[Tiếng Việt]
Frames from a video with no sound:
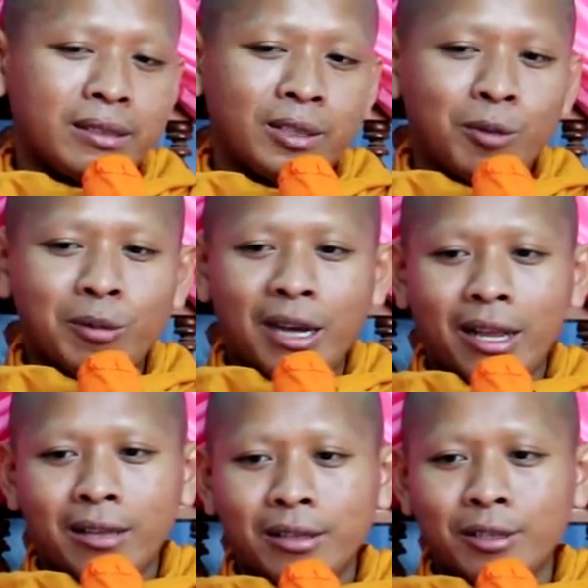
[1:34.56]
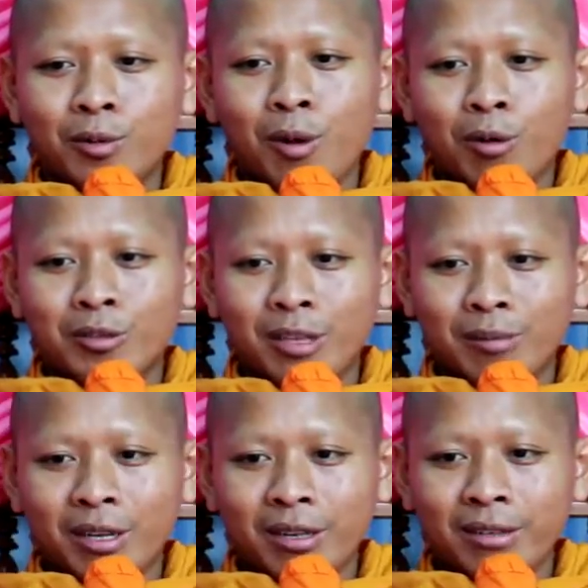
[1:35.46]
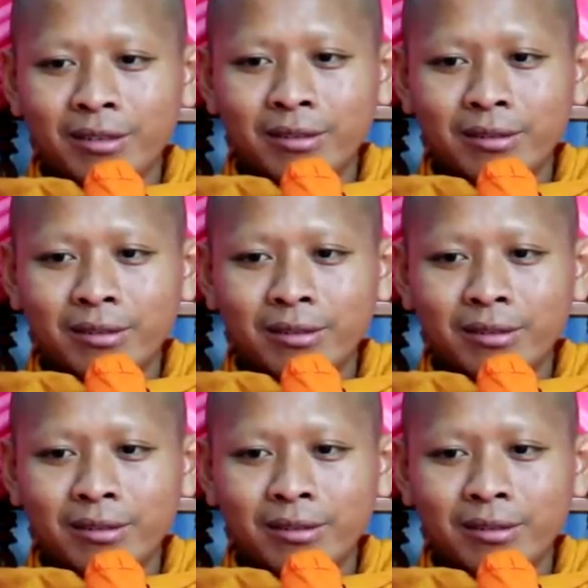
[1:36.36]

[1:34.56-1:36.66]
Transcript: dôm kha dụ học sập hơi